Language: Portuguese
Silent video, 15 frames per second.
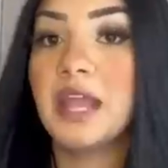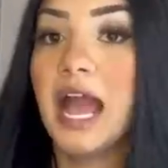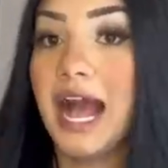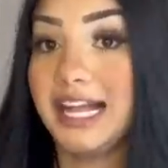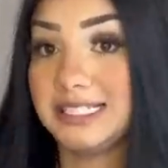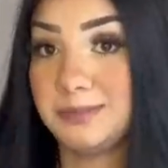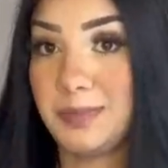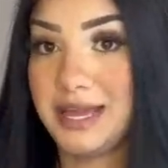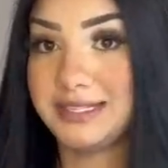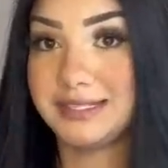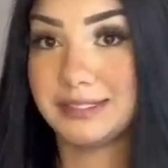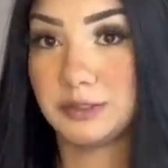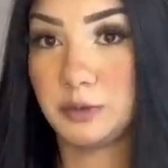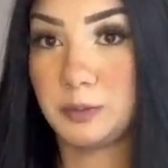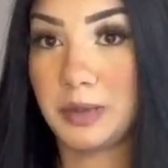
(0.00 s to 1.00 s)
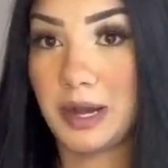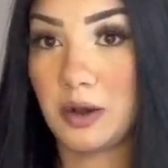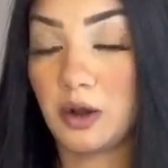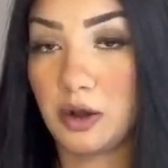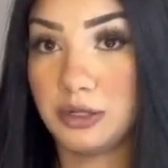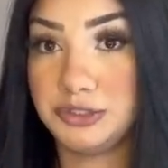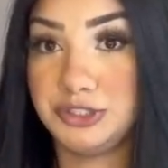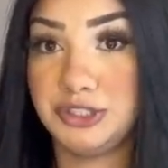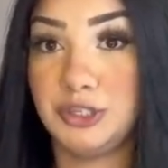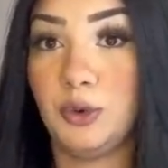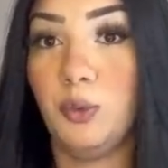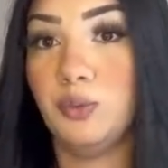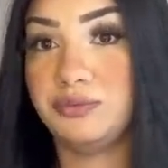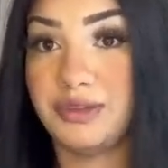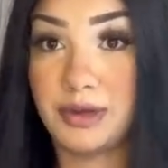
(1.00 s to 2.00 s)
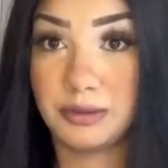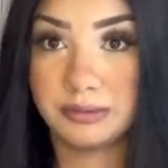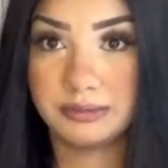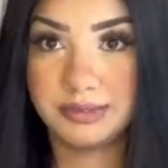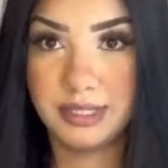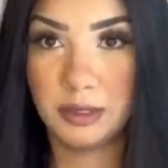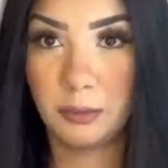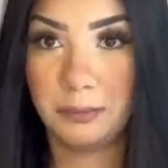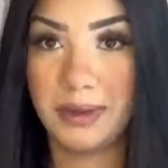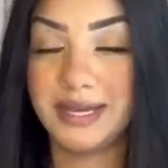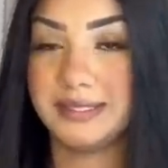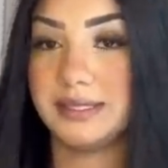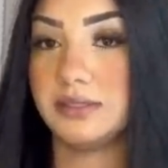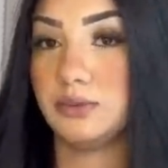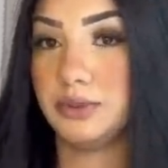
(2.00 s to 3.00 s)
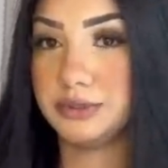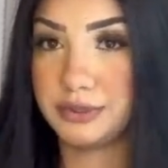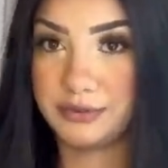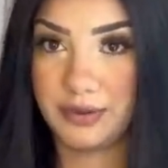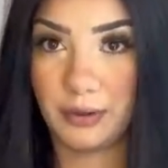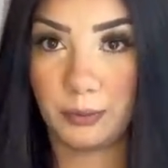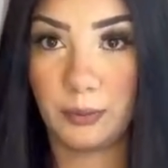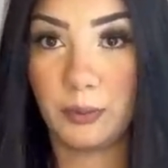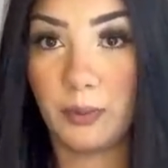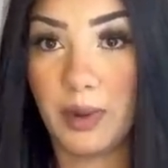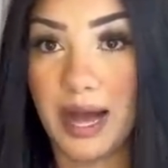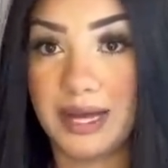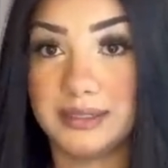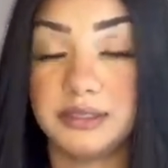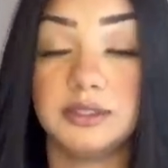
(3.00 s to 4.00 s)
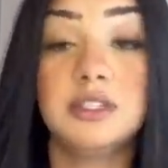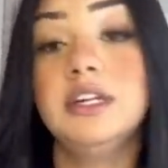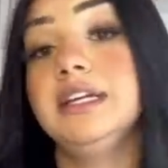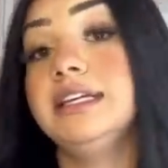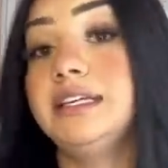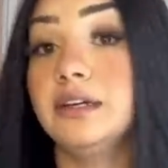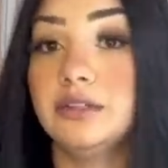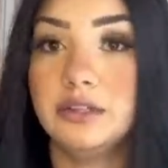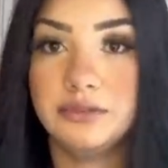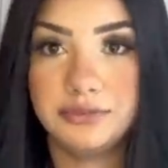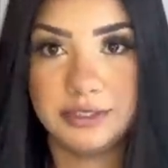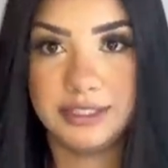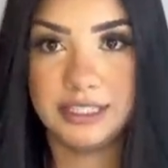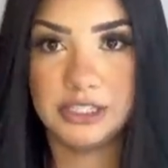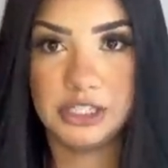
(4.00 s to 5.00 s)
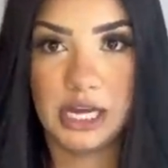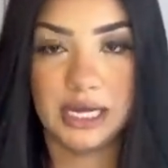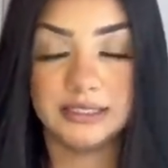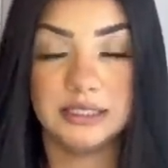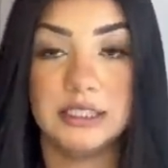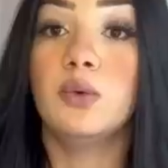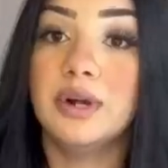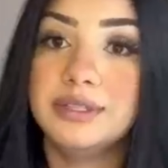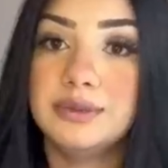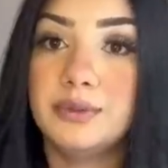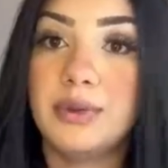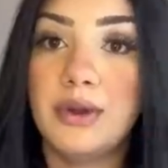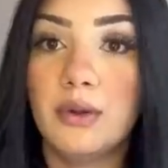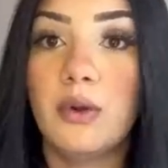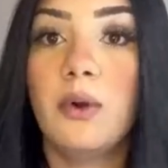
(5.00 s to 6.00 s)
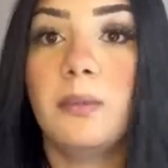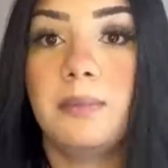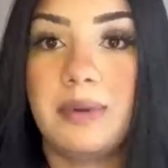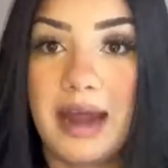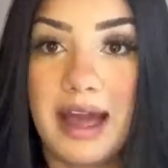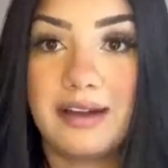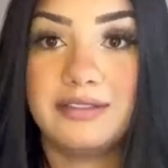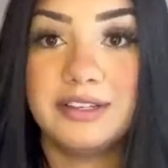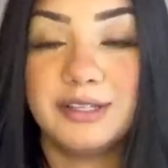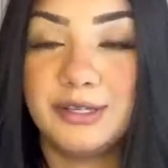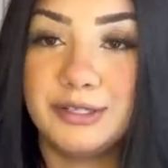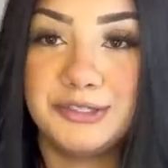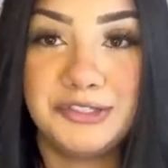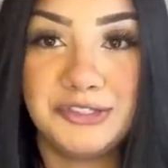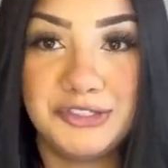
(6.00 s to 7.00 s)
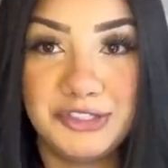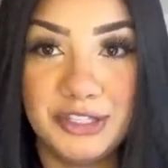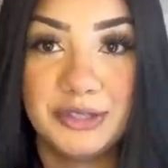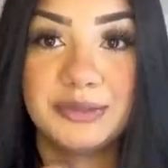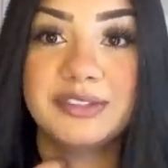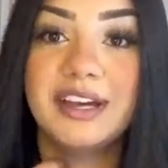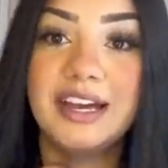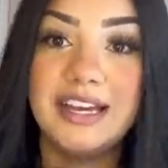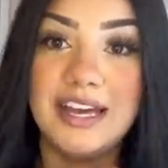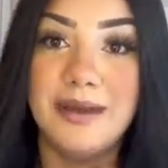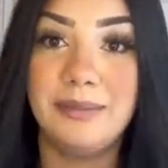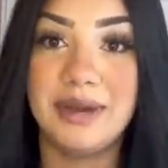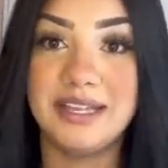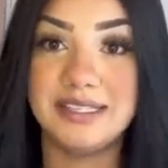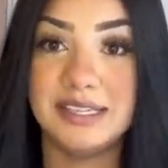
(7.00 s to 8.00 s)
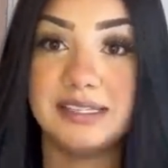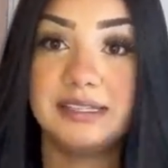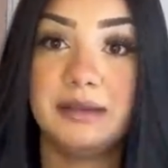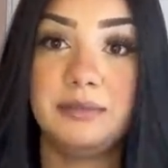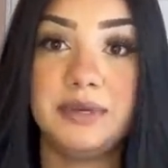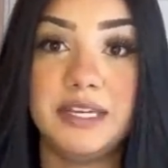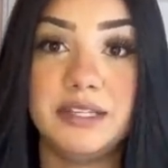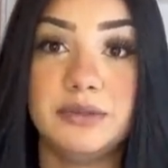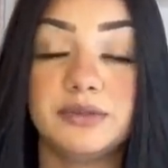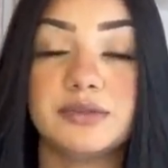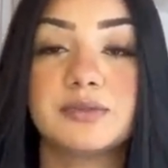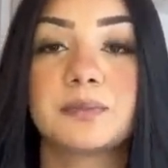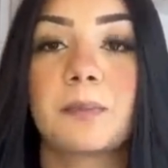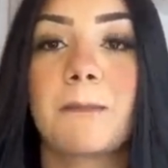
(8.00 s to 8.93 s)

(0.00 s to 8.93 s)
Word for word: as peças no pacote, um veio com cinco peças, o outro veio com quatro, e eu não fui taxada. Quando eu comprava, que hoje em dia é mais recebidos,